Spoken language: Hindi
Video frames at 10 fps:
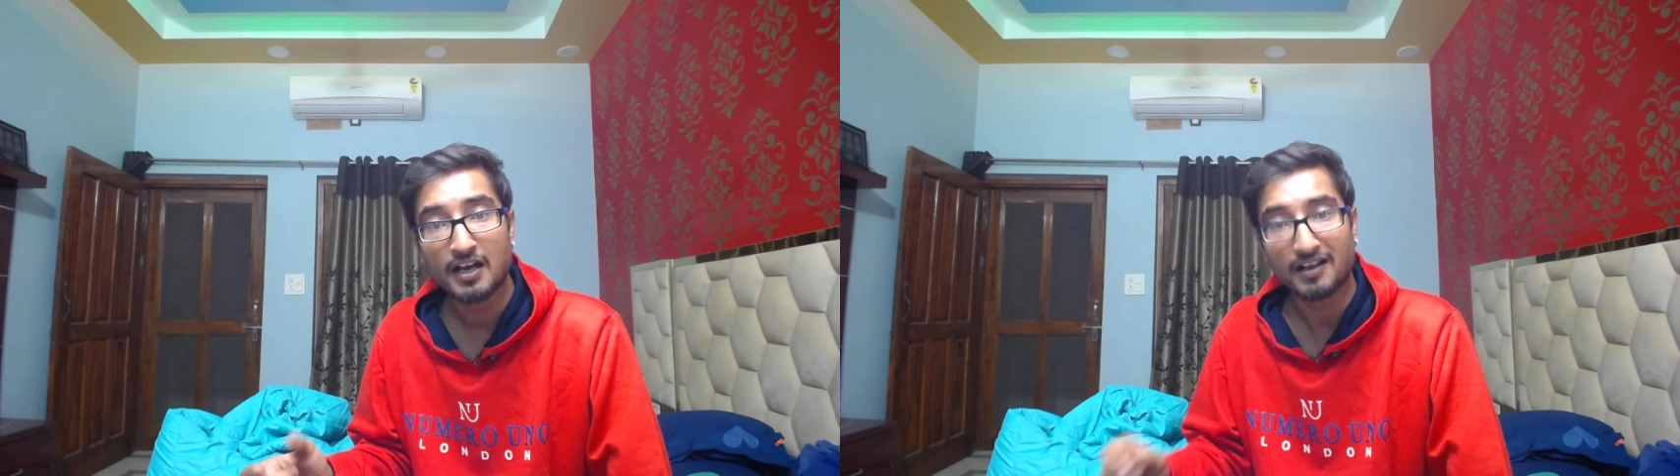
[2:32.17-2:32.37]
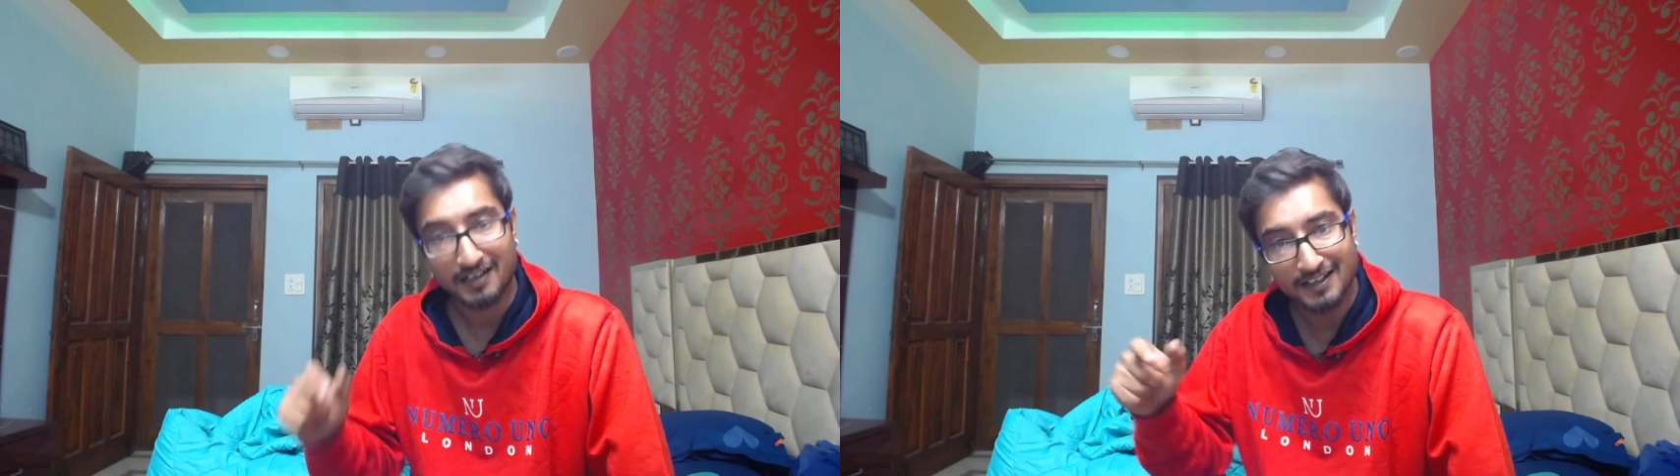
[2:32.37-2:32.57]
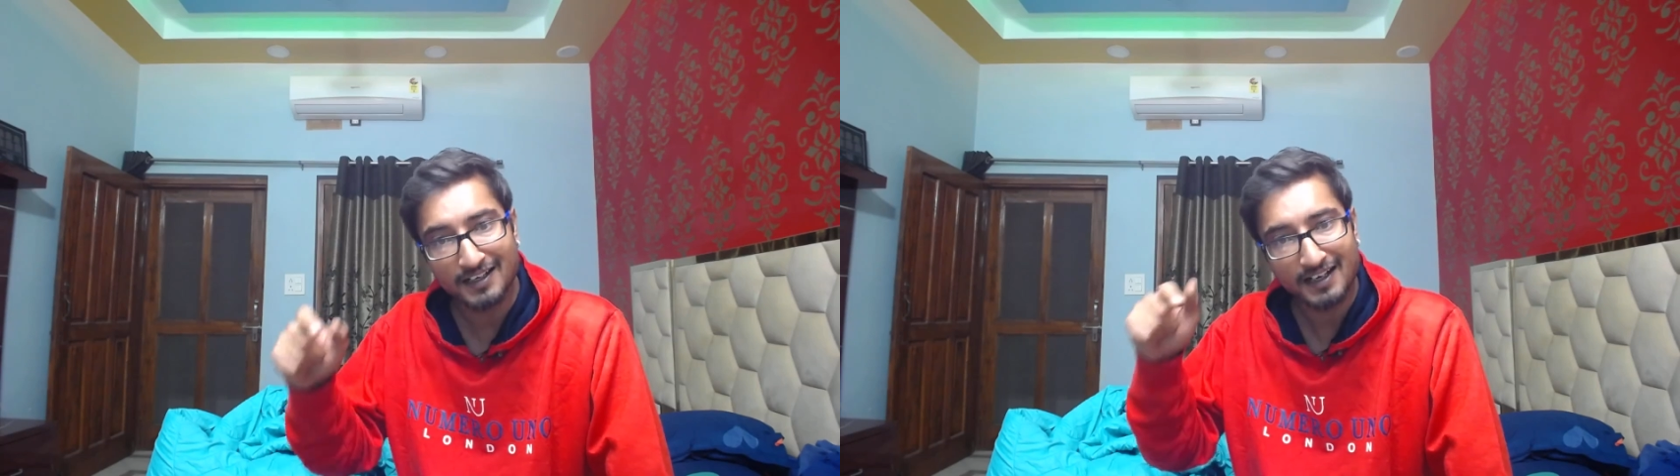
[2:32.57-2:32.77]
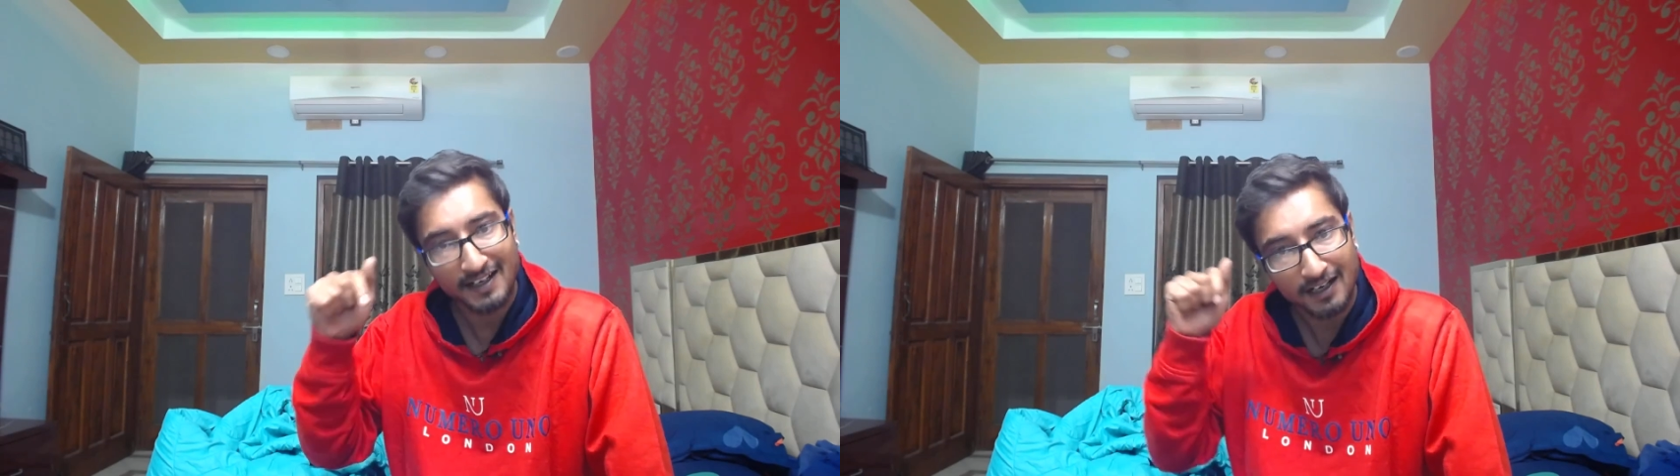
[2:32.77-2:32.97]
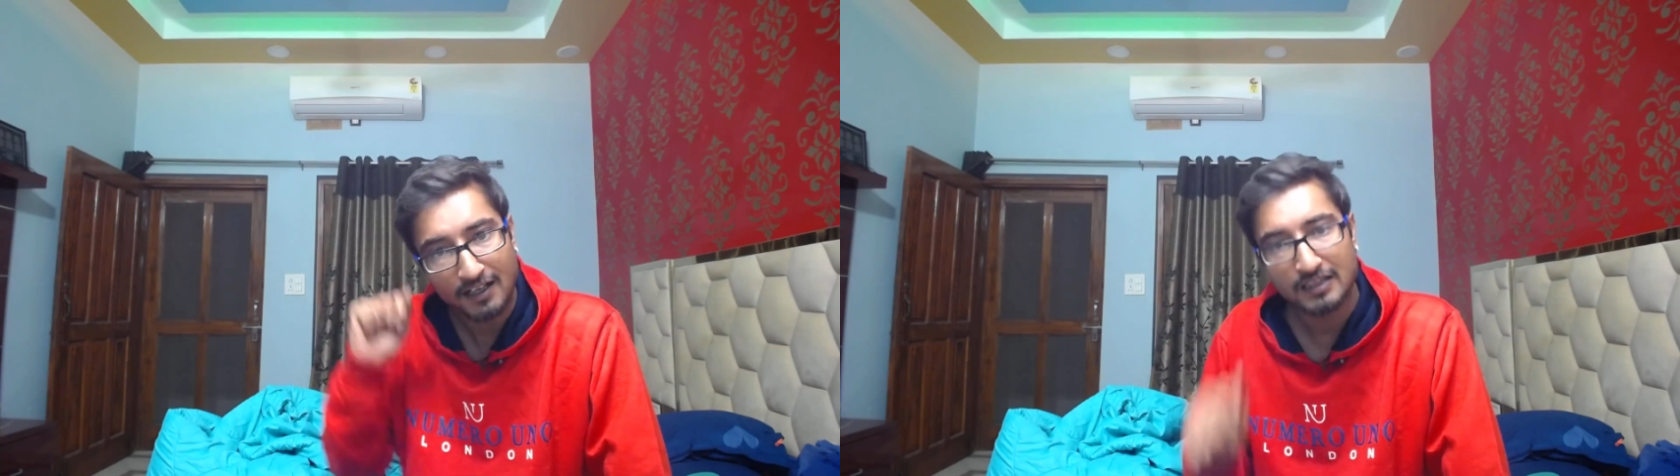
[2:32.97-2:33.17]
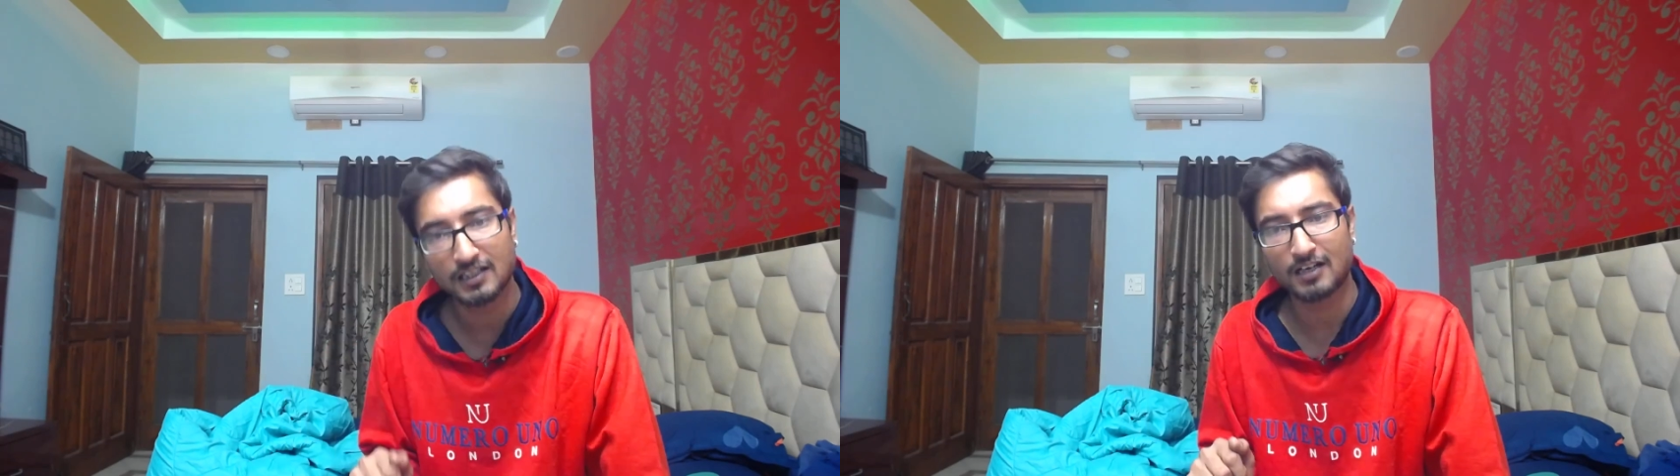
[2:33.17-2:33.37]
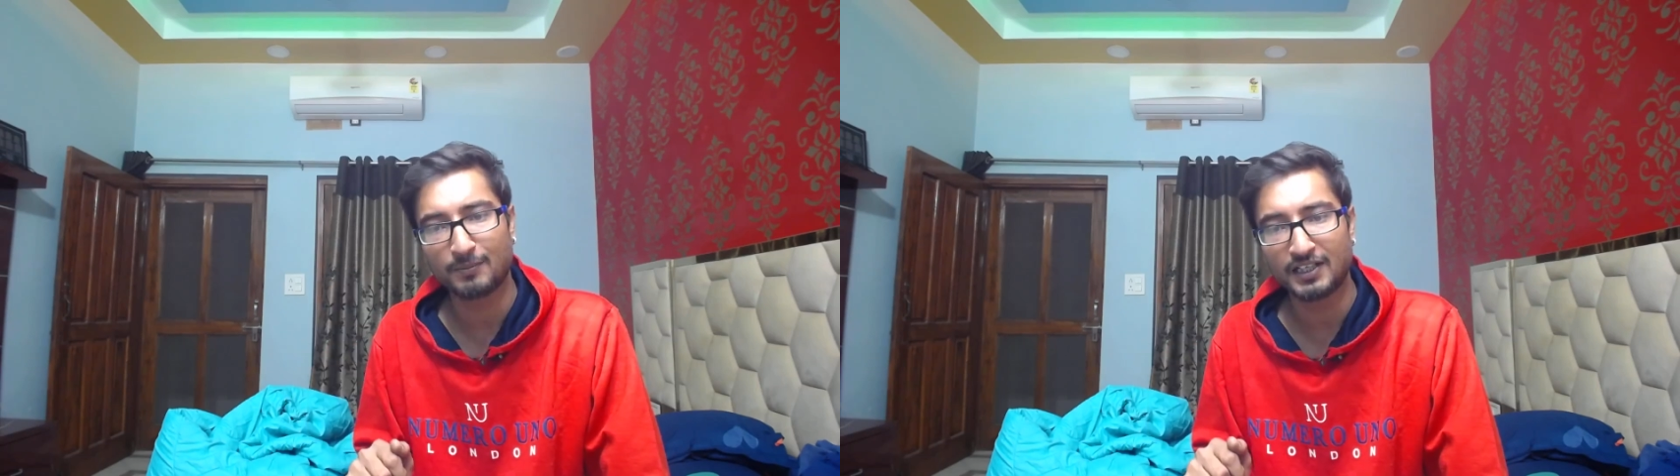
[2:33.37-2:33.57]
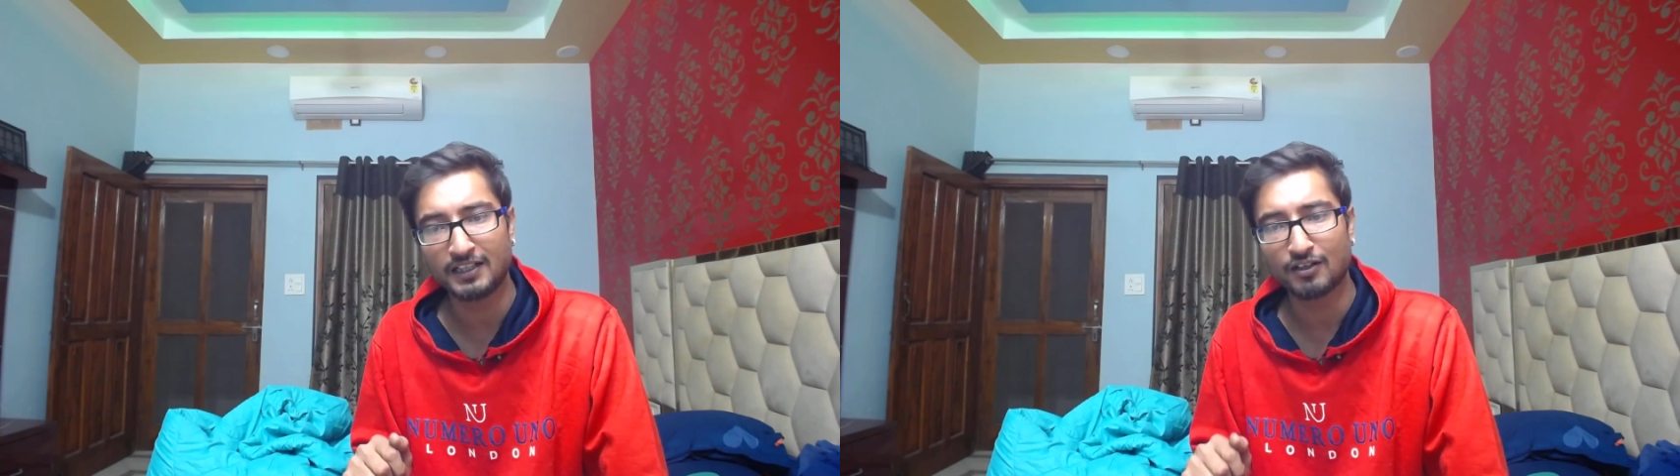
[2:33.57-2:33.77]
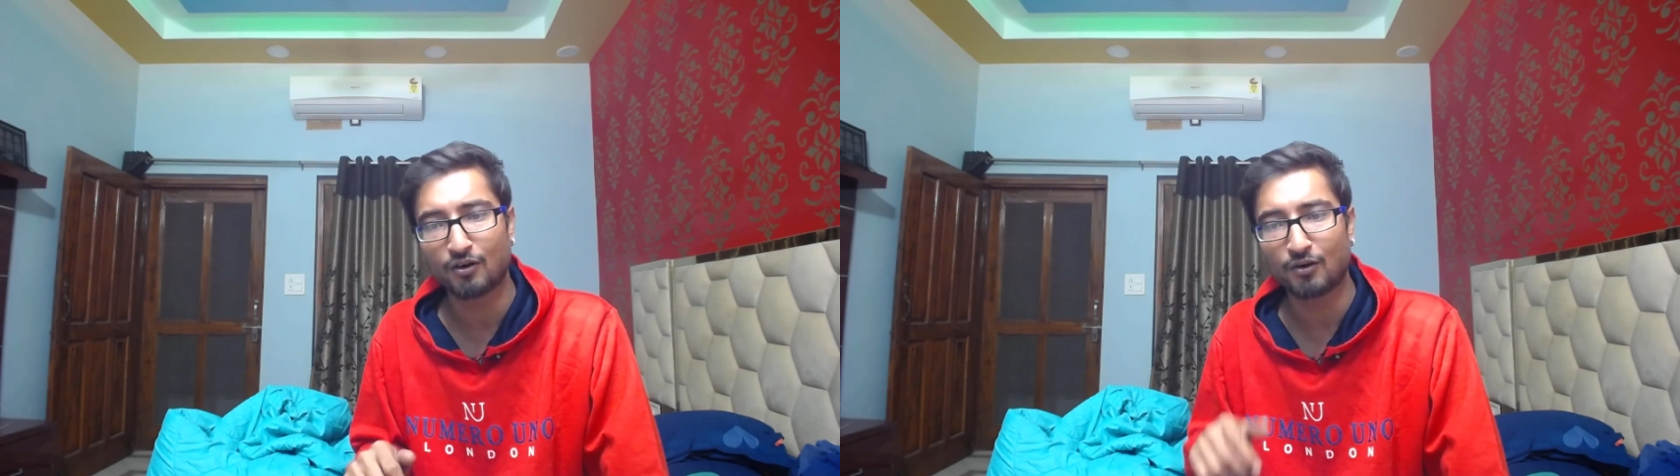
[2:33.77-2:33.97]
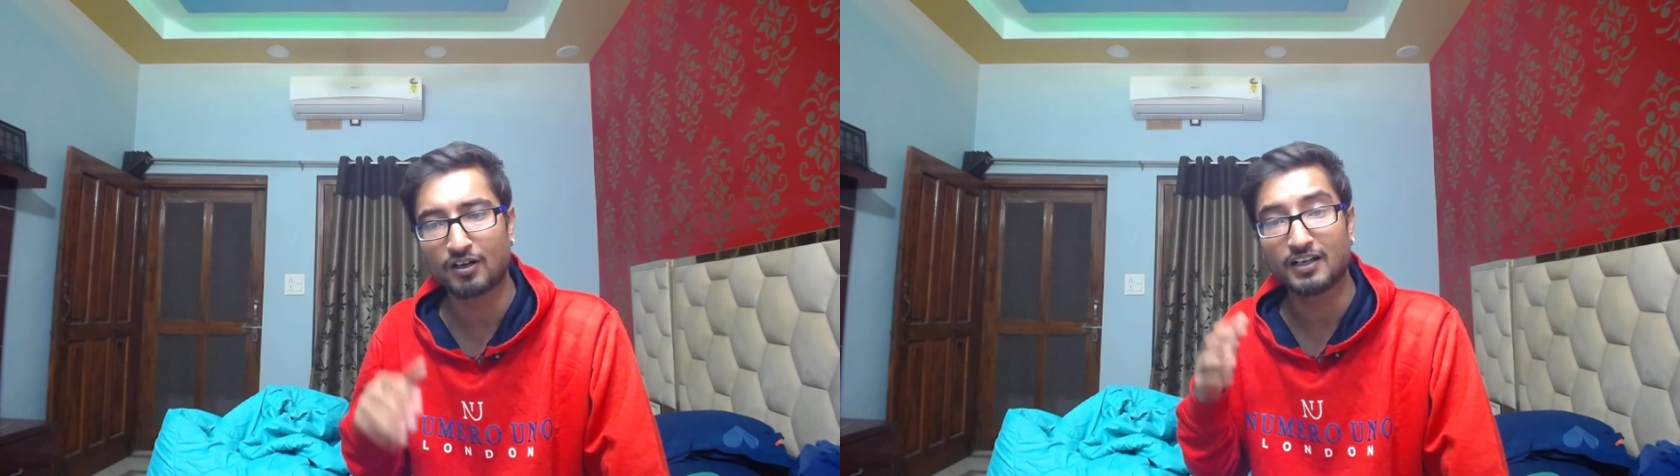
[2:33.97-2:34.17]
रिंग के अंदर भी
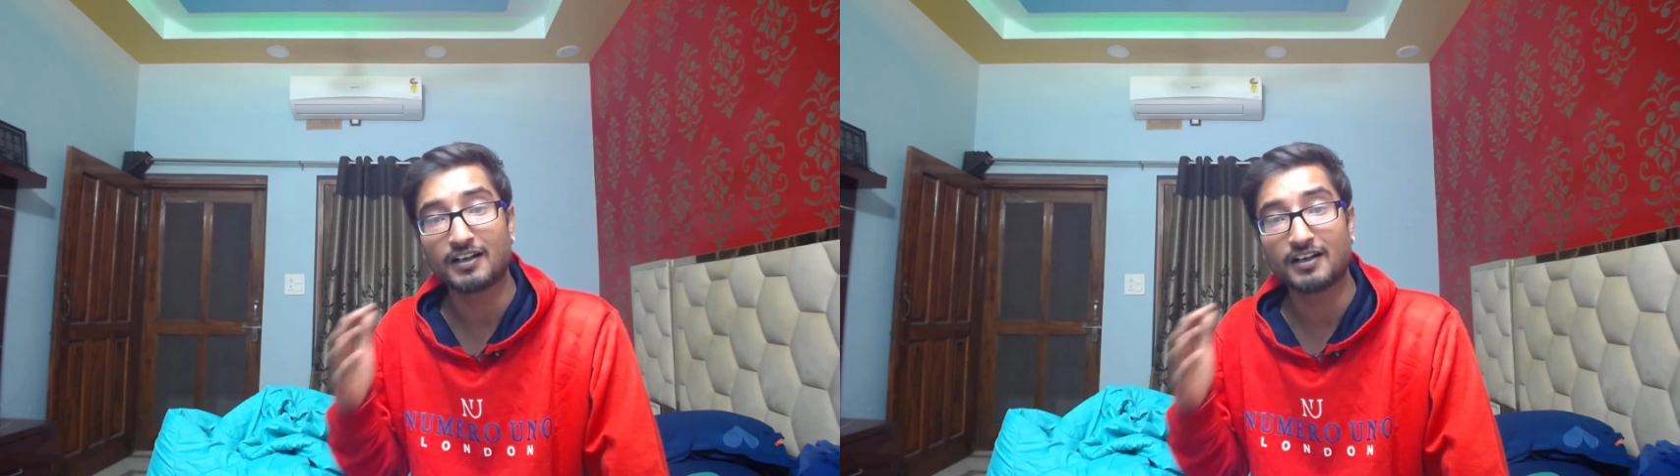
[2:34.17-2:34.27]
और